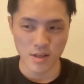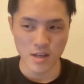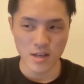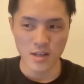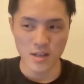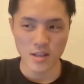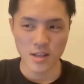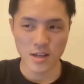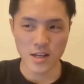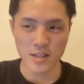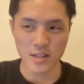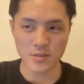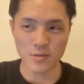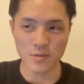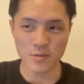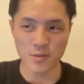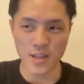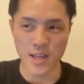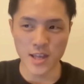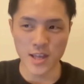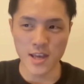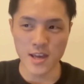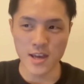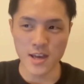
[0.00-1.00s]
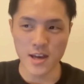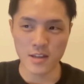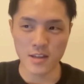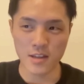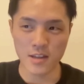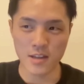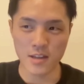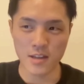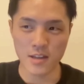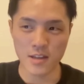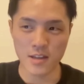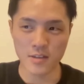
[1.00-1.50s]
だからそこであ
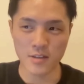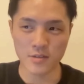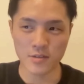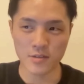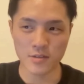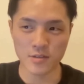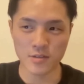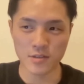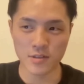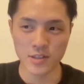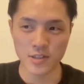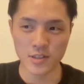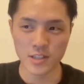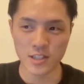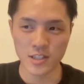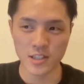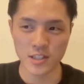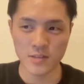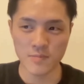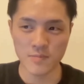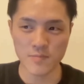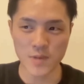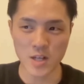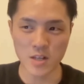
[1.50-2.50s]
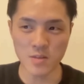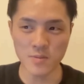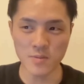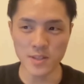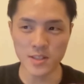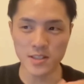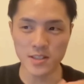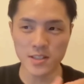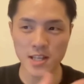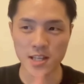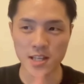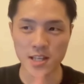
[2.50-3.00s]
のまあ、久保
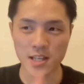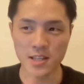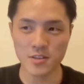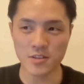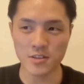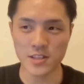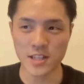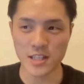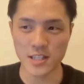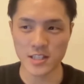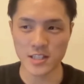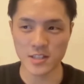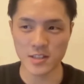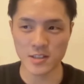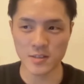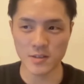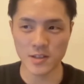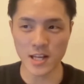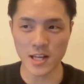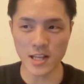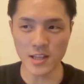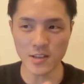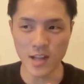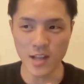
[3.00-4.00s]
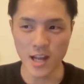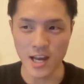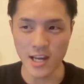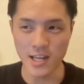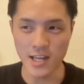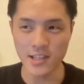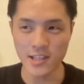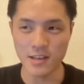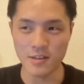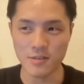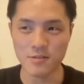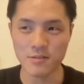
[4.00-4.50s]
選手ってガッと入っ
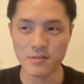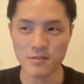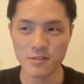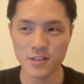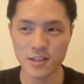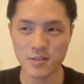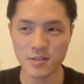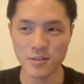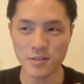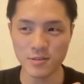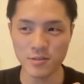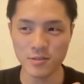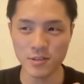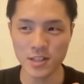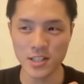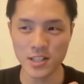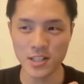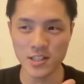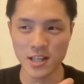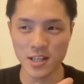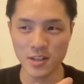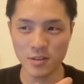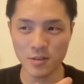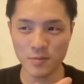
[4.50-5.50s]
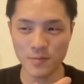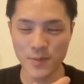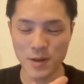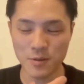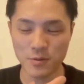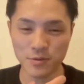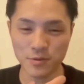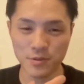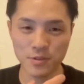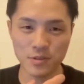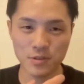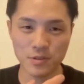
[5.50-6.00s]
てくるんで、その時にちゃんとまあ
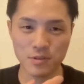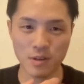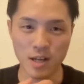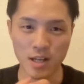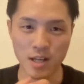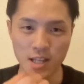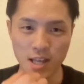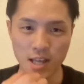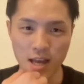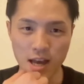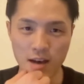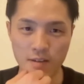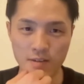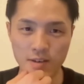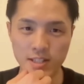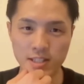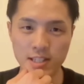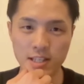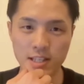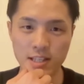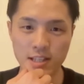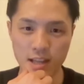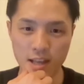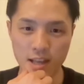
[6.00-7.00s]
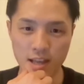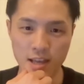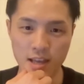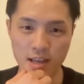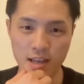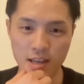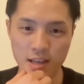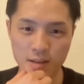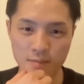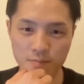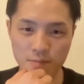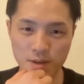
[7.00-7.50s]
フックとかで合わせて、
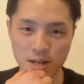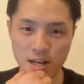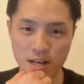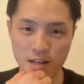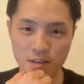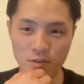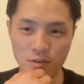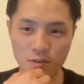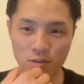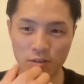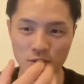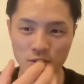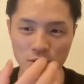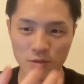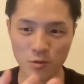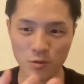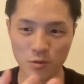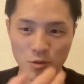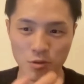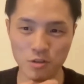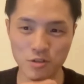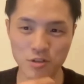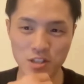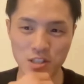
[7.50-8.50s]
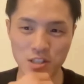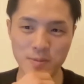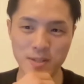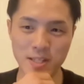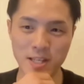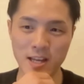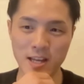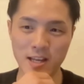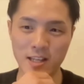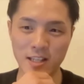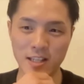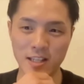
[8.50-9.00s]
まあ、あの闘牛士みたい
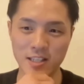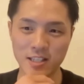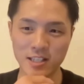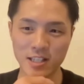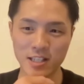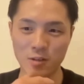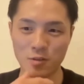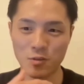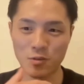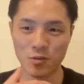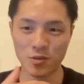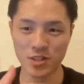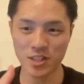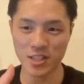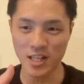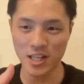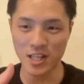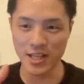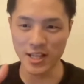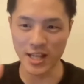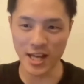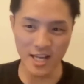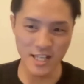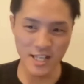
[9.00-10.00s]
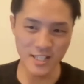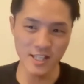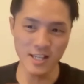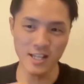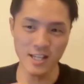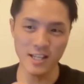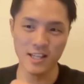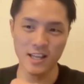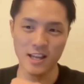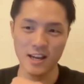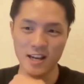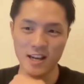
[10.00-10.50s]
な形でこうしっかり流せれ
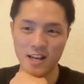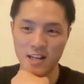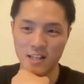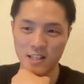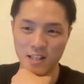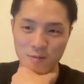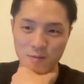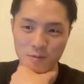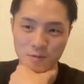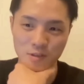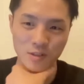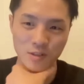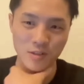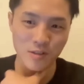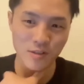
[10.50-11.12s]
たら、多分